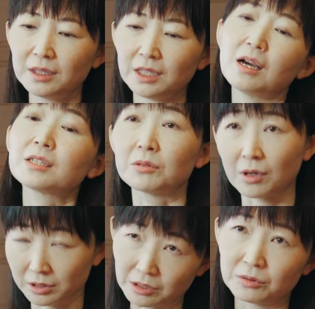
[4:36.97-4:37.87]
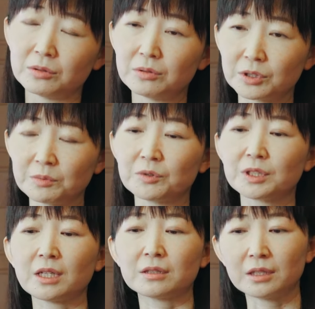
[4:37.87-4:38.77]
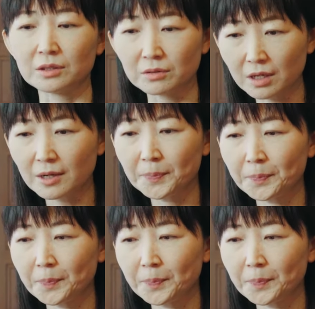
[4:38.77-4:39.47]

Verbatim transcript: 被害者の方のお気持ちだったりとか、